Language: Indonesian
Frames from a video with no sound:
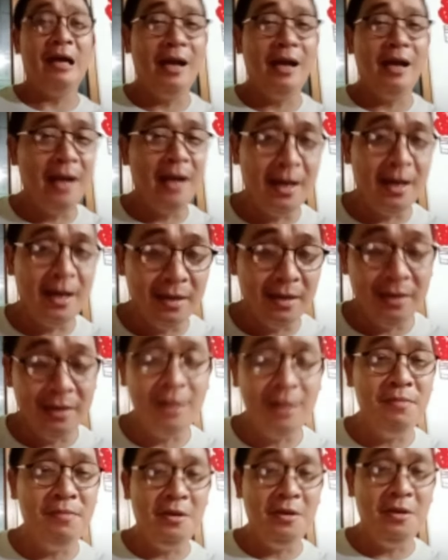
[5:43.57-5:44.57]
Dilala
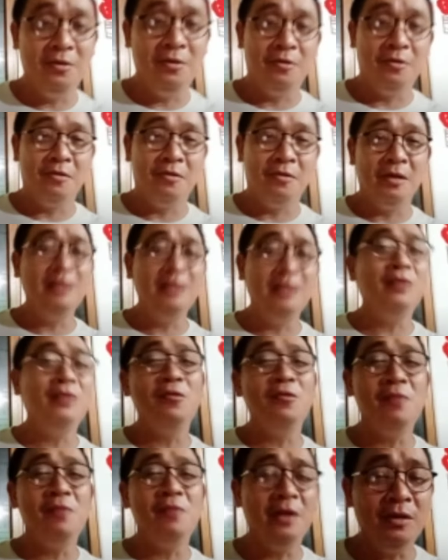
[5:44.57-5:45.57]
kek, saya bingung.
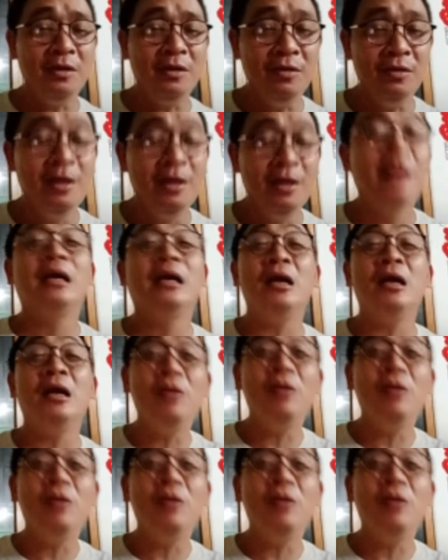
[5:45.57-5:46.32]
Hanya ngomong gitu,